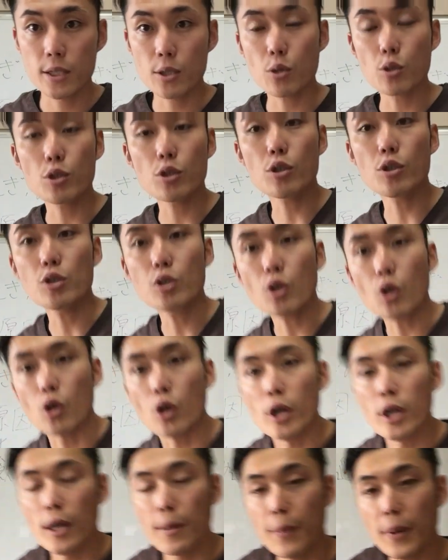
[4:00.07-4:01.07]
そうする
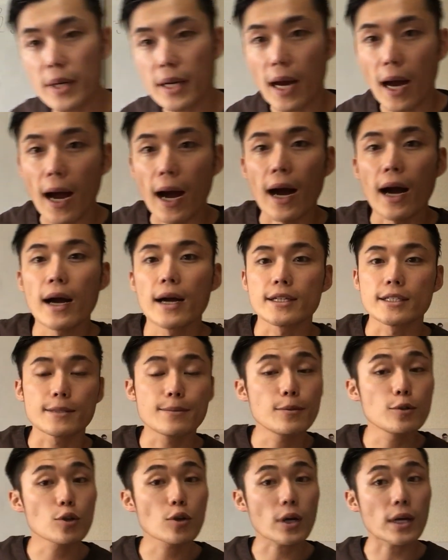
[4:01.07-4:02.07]
とやっぱりあ
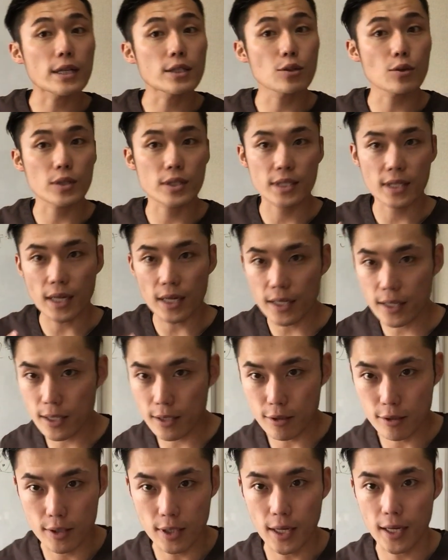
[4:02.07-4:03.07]
自分の肝臓は疲れ
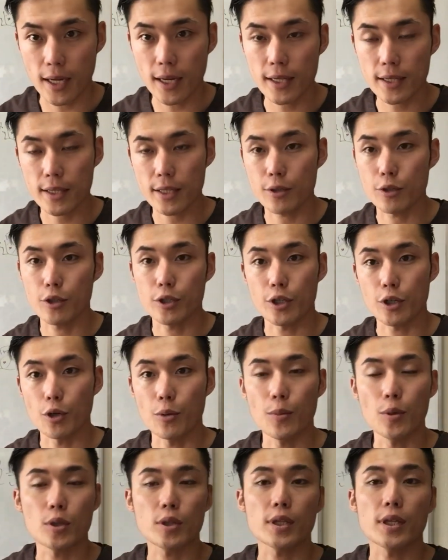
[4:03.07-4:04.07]
てるんだなっていうふうに
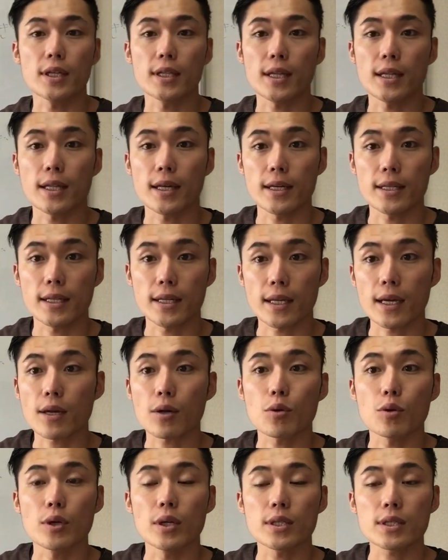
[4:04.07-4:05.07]
思っていただいて
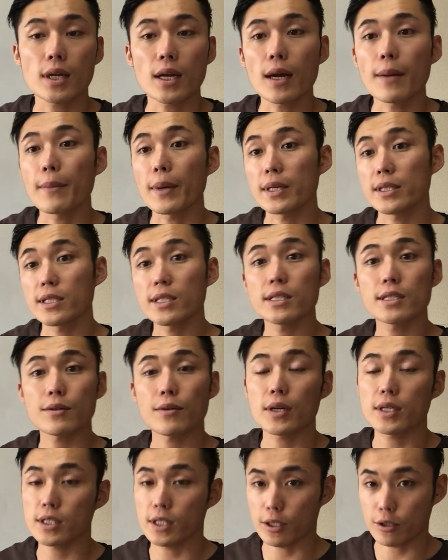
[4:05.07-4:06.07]
結構ですから、まあ、1日
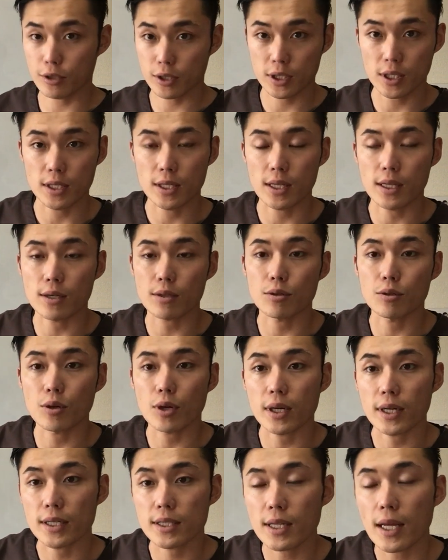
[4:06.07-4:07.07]
ファスティングしていただくの
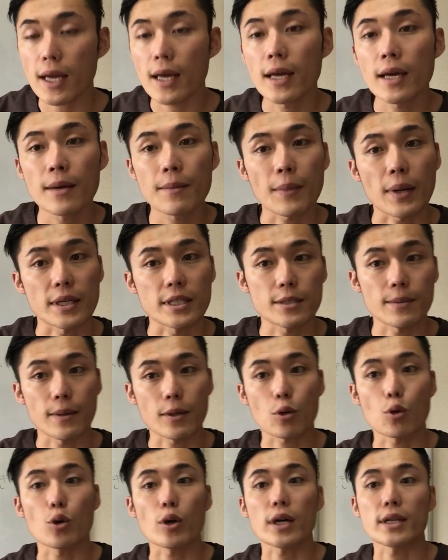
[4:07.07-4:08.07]
がですね、まあ、一
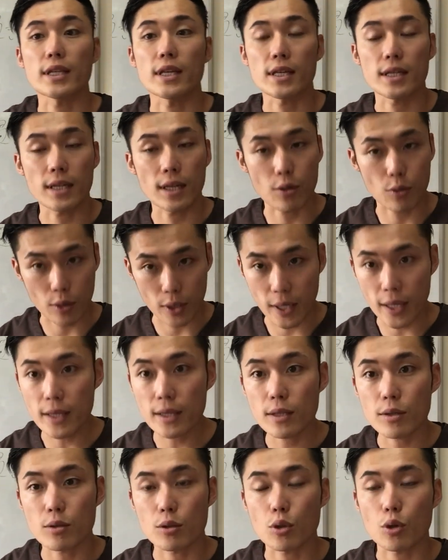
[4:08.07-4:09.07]
番効果的なのか
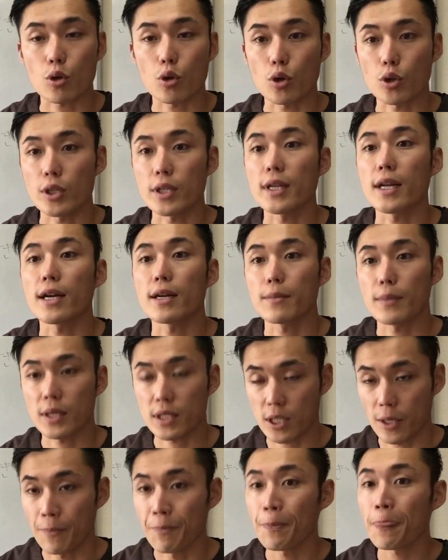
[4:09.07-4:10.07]
なっていうところになり
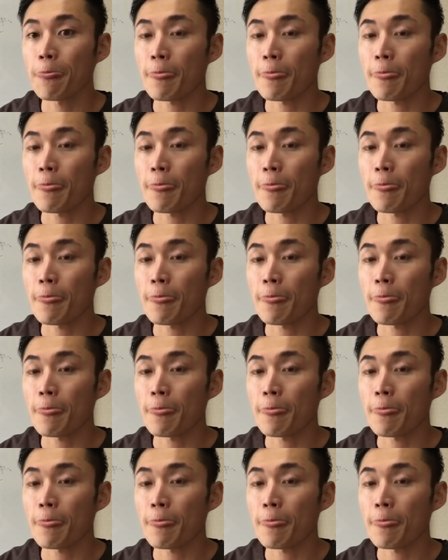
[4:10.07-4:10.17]
ます、